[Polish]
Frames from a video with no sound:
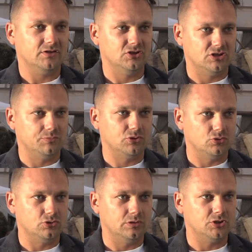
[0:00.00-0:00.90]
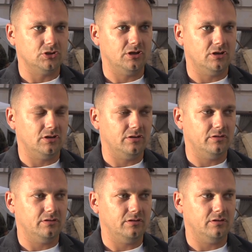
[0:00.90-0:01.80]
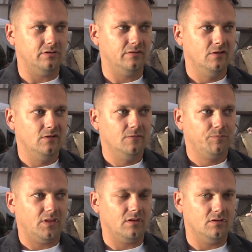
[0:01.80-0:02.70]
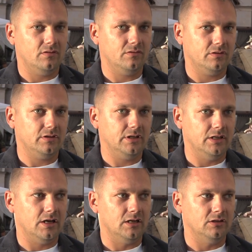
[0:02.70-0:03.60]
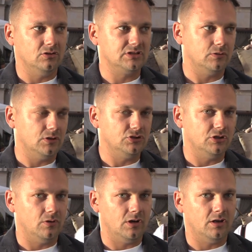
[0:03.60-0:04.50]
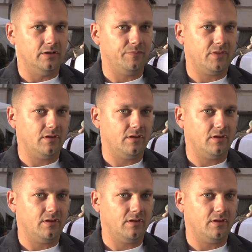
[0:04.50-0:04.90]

Faktycznie przyłożyłem się y, y, generalnie do całego dzieła y,